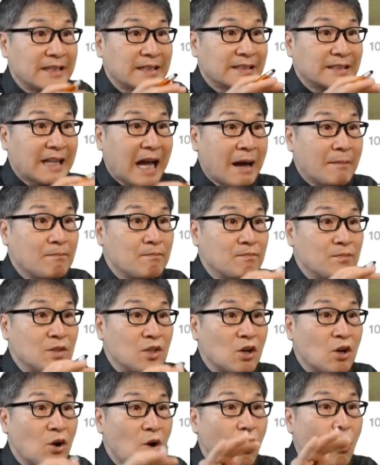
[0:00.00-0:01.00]

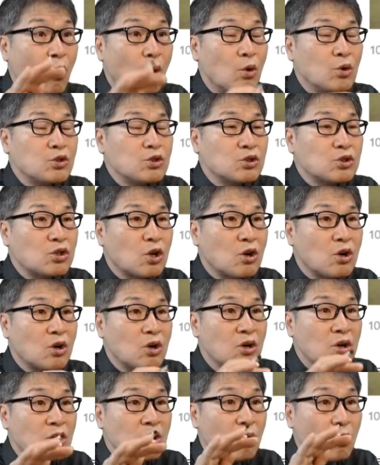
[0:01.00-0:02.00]
남녀 혼성
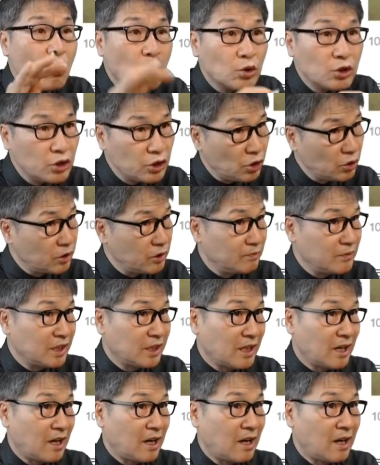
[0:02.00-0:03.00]

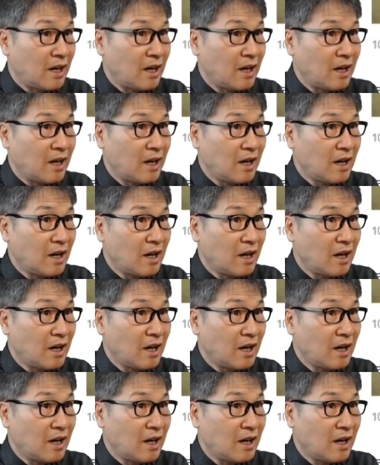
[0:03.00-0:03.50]
오디션입니다.